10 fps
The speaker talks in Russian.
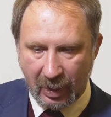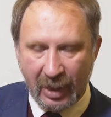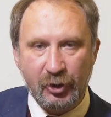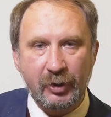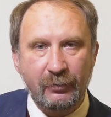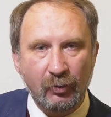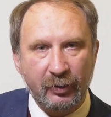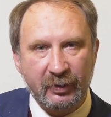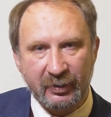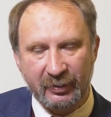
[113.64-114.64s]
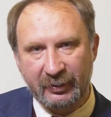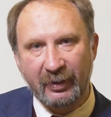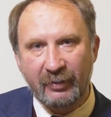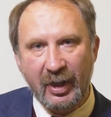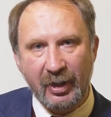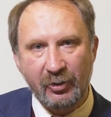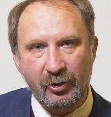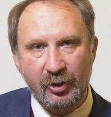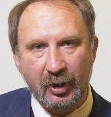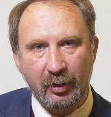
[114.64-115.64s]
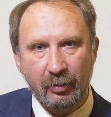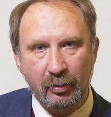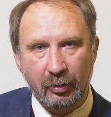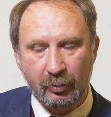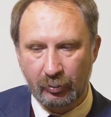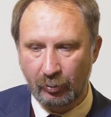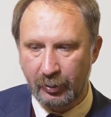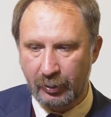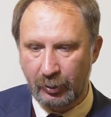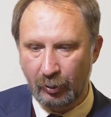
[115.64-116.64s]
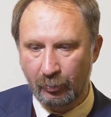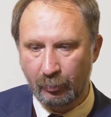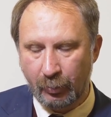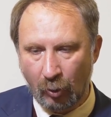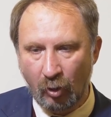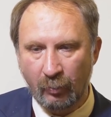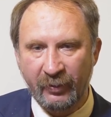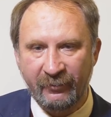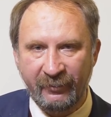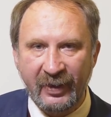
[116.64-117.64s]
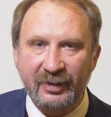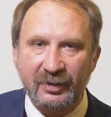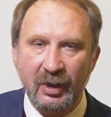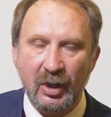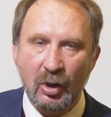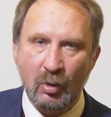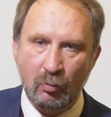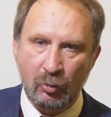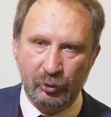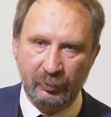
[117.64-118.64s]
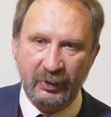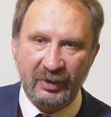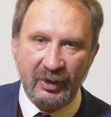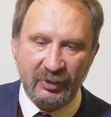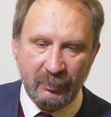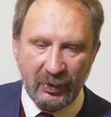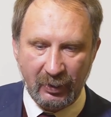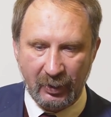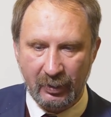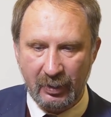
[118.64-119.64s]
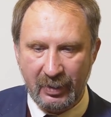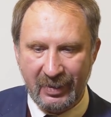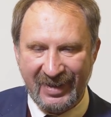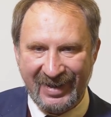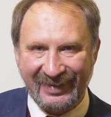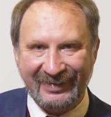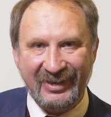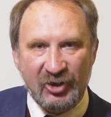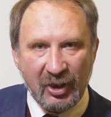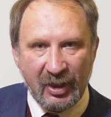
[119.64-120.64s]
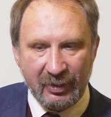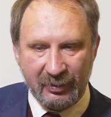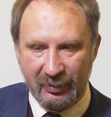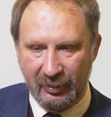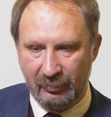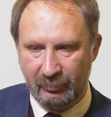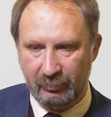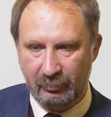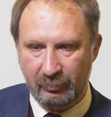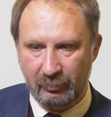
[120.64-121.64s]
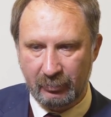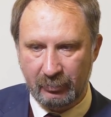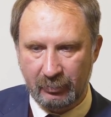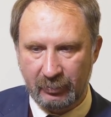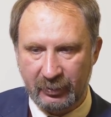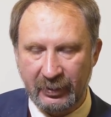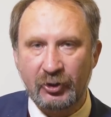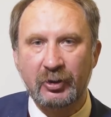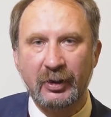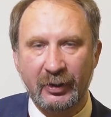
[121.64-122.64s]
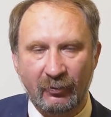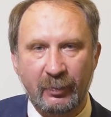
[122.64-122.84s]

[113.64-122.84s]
а четвертая составляющая, то есть ее проба, вес, может быть, размеры, отличается, значит, это